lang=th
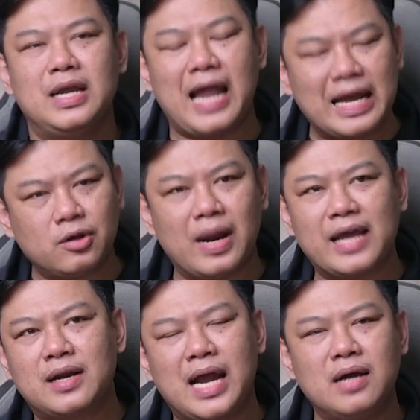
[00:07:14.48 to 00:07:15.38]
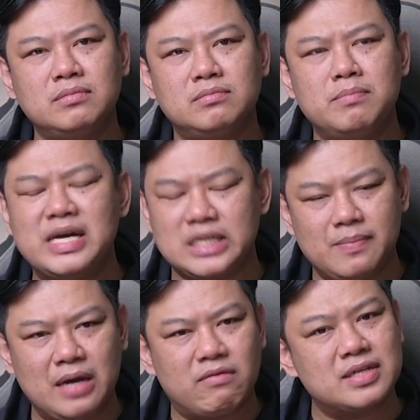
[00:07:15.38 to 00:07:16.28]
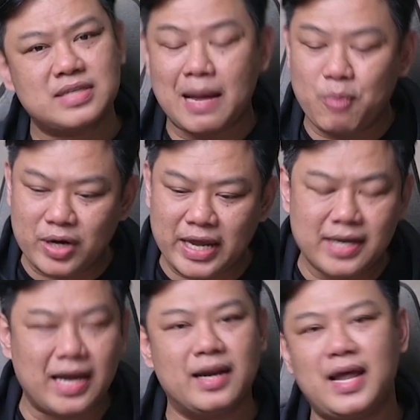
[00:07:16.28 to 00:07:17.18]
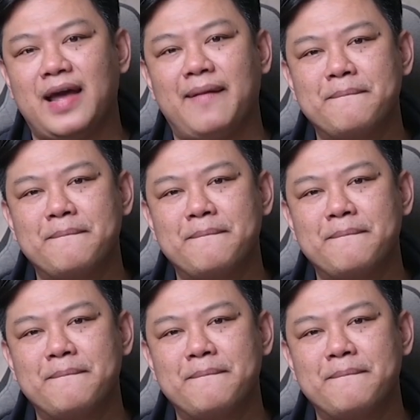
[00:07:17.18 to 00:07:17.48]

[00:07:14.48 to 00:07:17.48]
หลายต่อหลายครั้งไม่สามารถรักษาผลการแข่งขันได้